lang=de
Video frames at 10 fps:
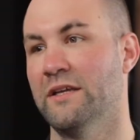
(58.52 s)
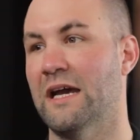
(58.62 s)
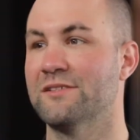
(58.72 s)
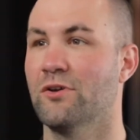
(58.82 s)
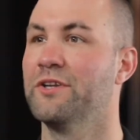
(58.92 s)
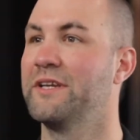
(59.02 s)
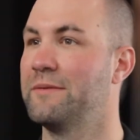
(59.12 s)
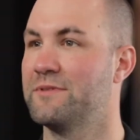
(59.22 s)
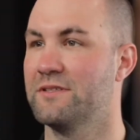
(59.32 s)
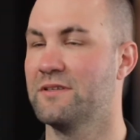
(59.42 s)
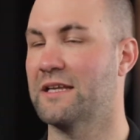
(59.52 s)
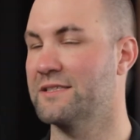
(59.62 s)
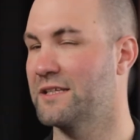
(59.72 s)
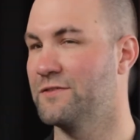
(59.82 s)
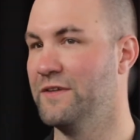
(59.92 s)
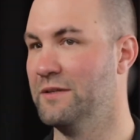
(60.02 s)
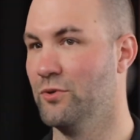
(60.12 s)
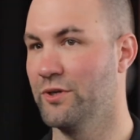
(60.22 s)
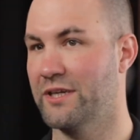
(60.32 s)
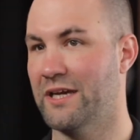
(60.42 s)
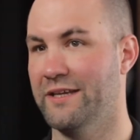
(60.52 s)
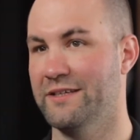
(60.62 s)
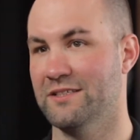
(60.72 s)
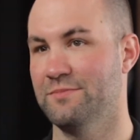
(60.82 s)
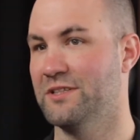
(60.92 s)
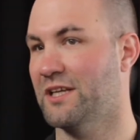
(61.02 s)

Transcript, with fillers: Ja, also heute gibt es ganz, ganz viele Möglichkeiten, das mit